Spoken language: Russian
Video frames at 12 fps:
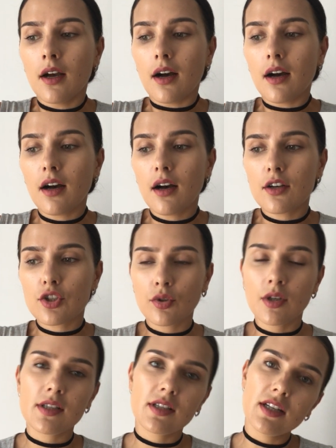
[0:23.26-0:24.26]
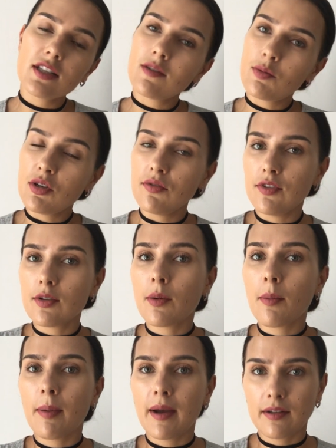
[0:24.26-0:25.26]
А, что касается вообще
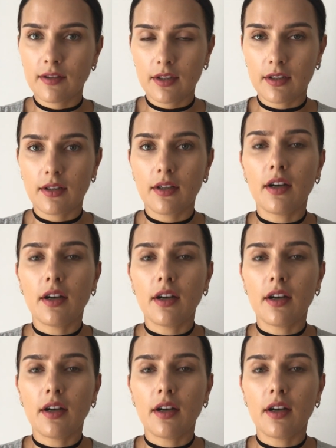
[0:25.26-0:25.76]
фирмы Бентон,